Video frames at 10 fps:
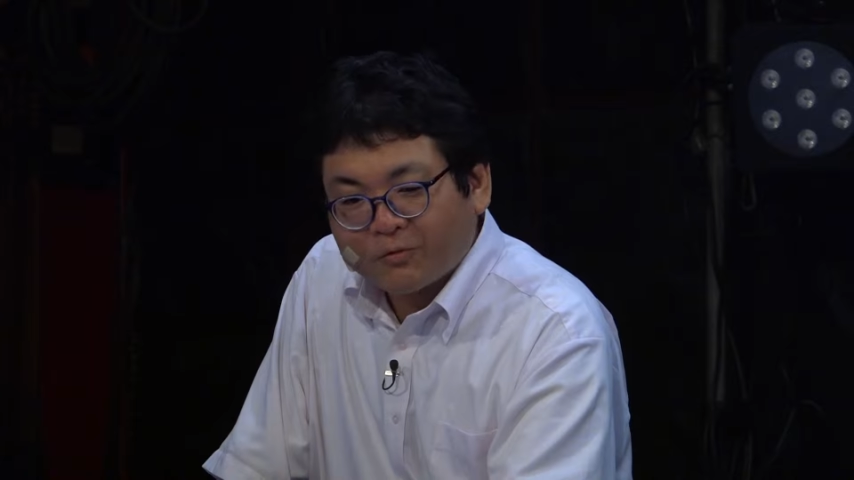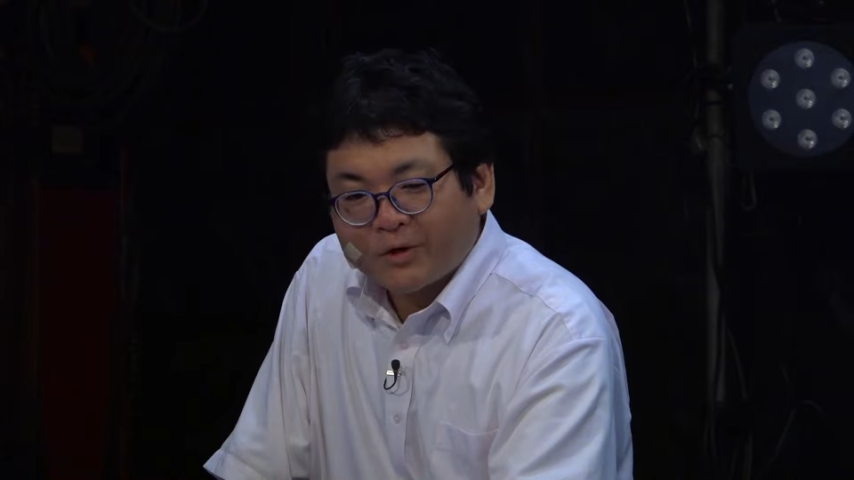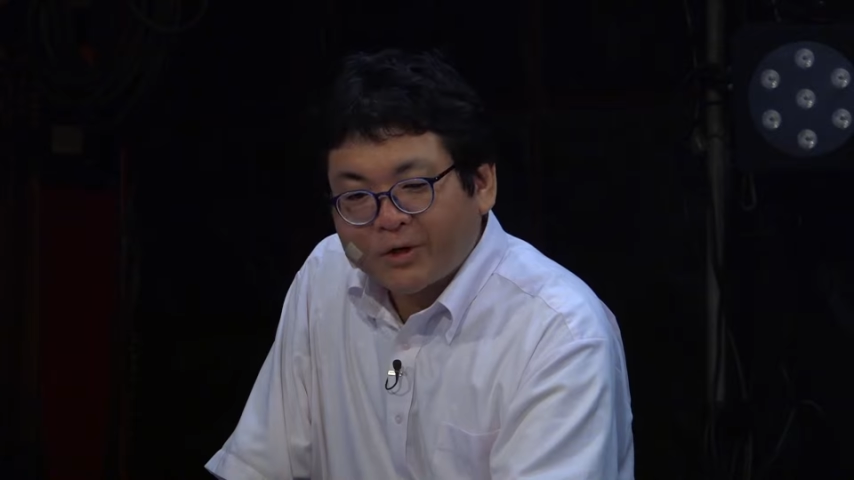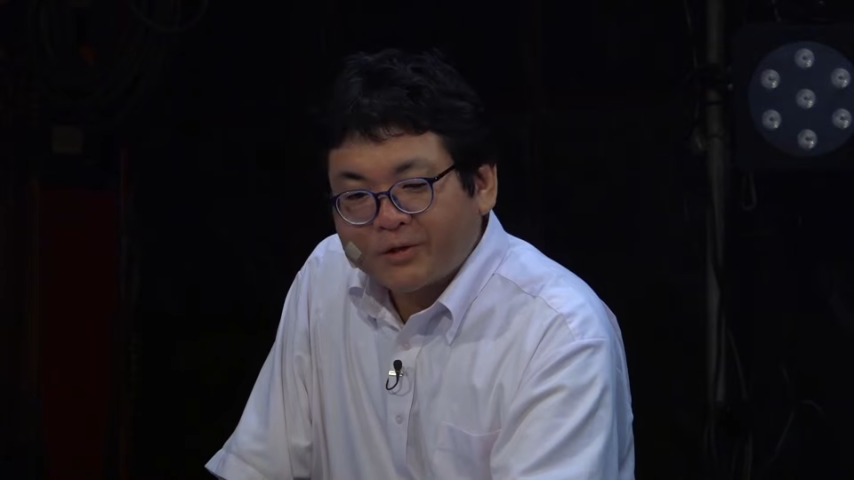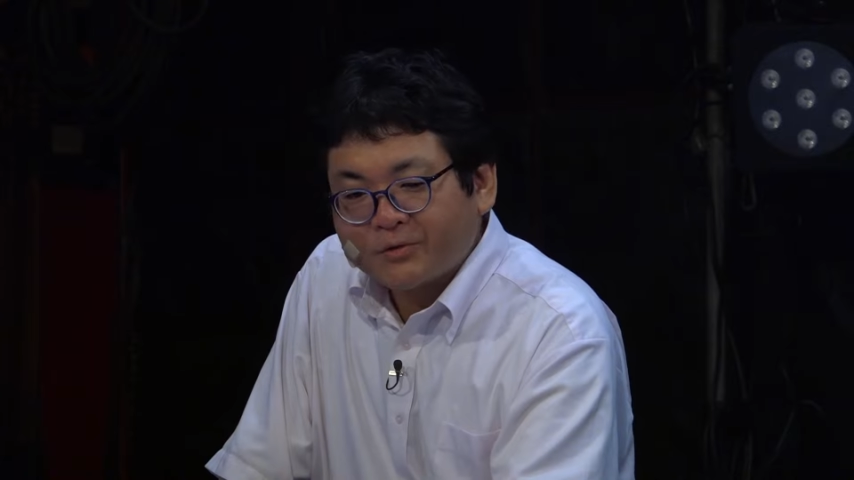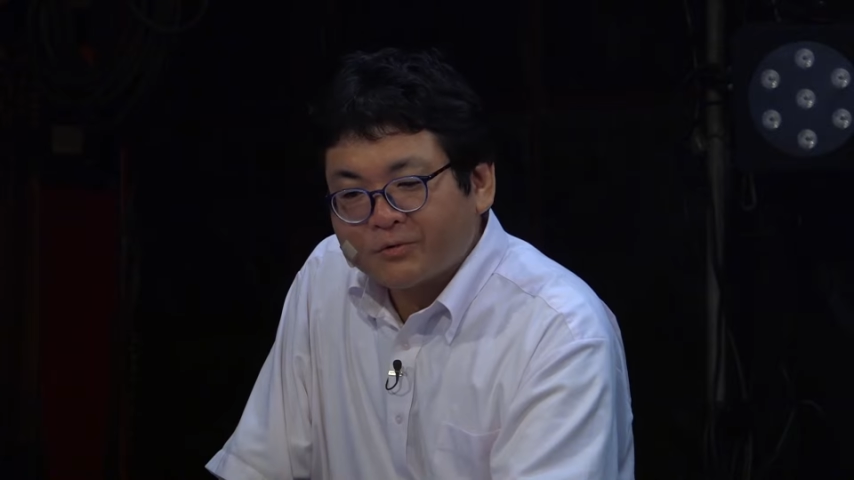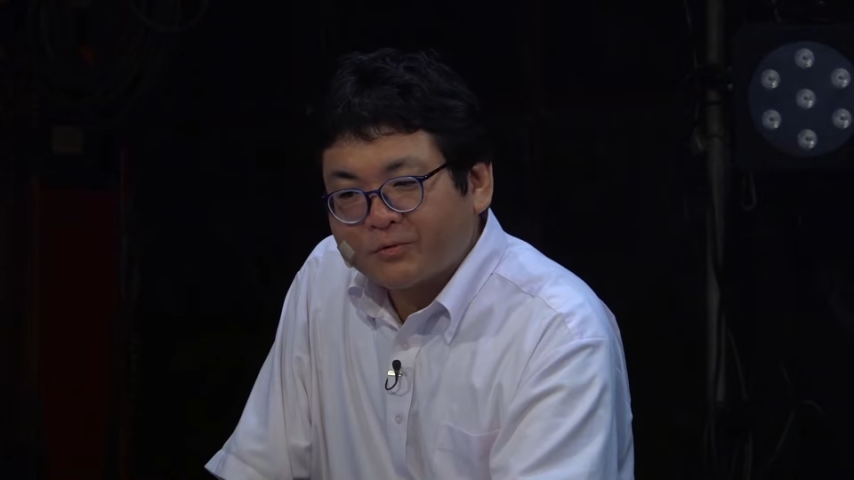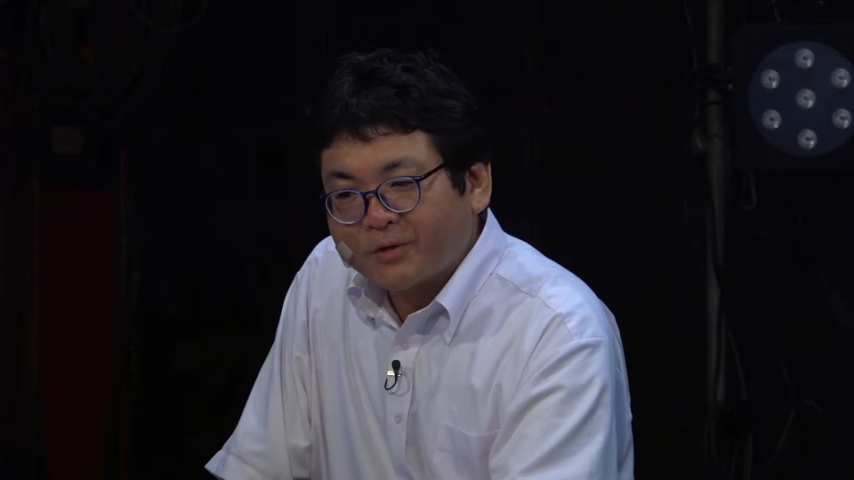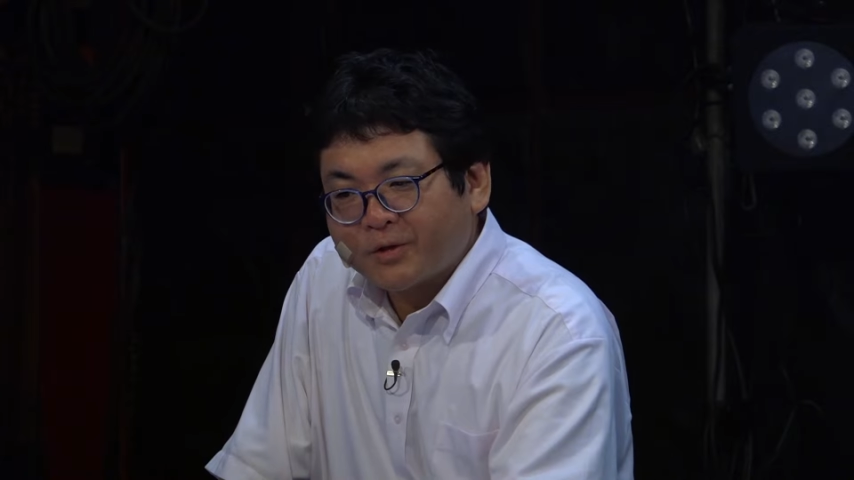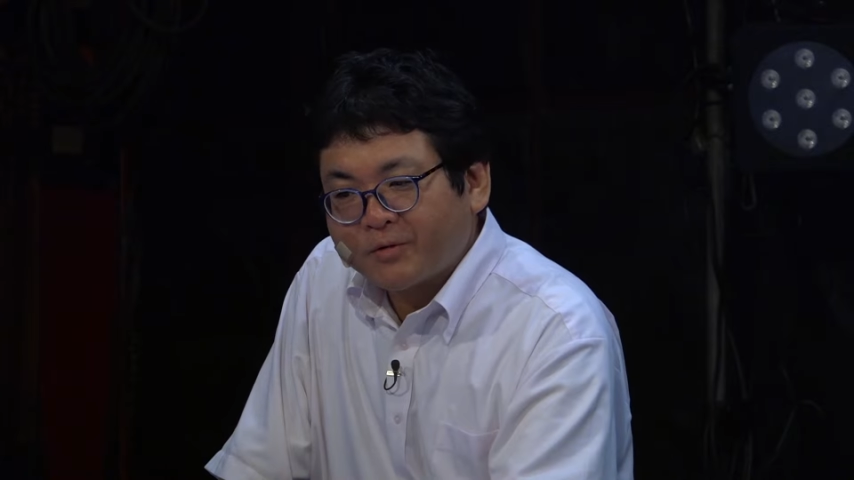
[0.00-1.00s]
の会
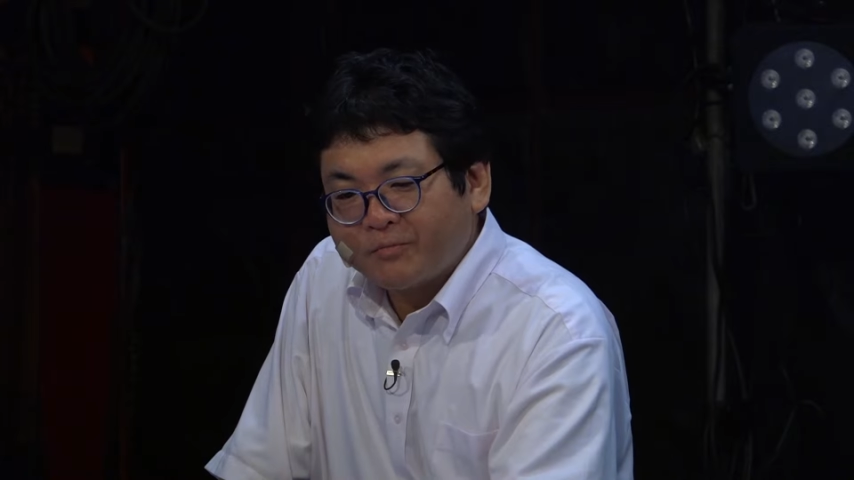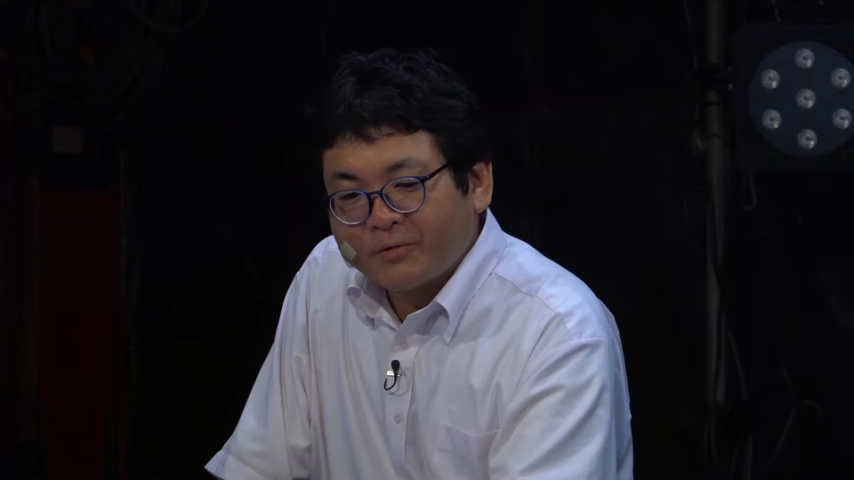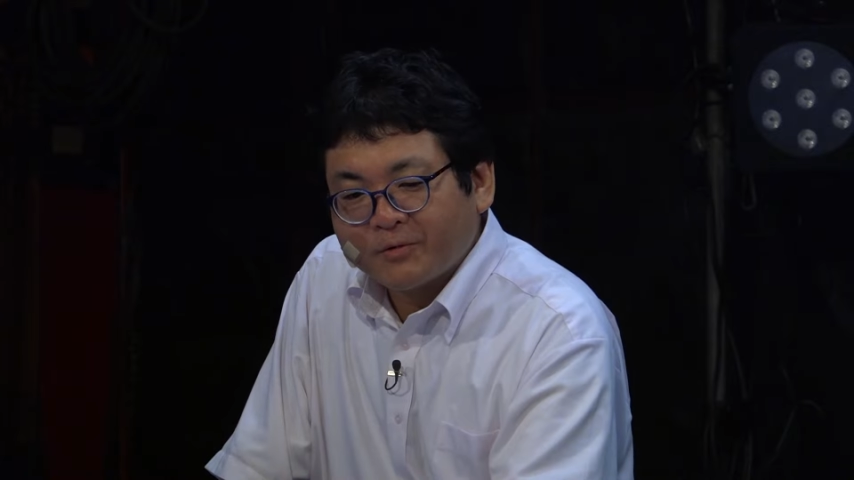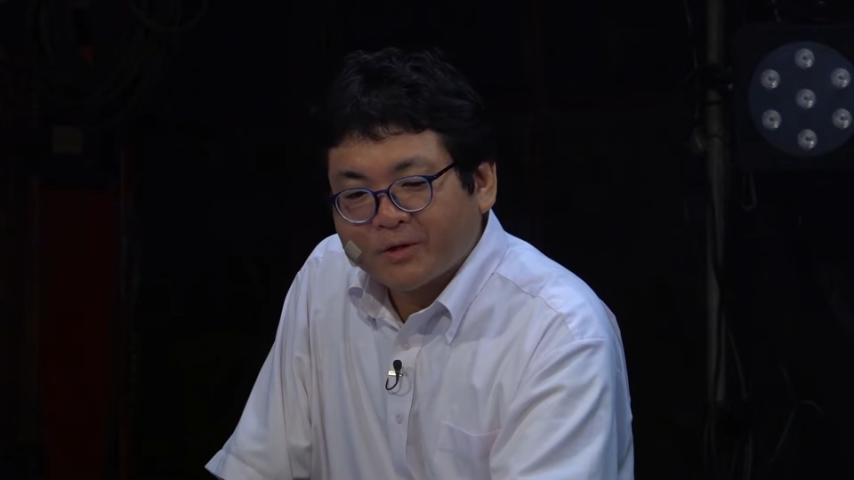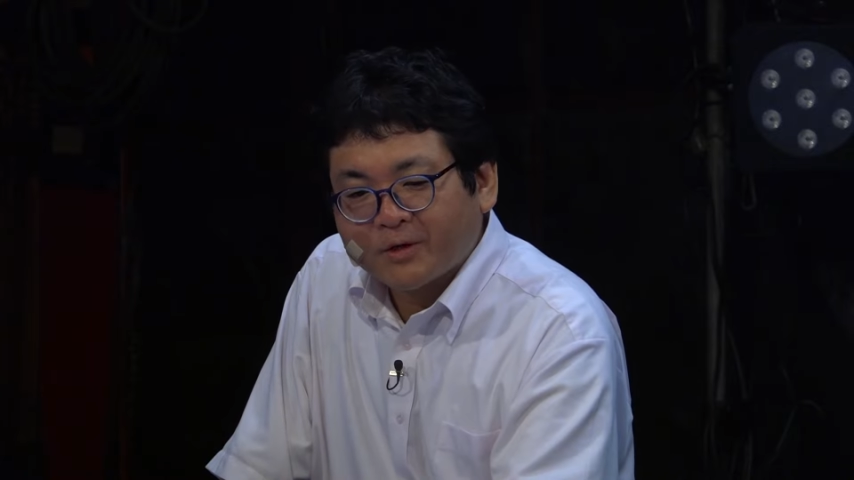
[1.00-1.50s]
場で三浦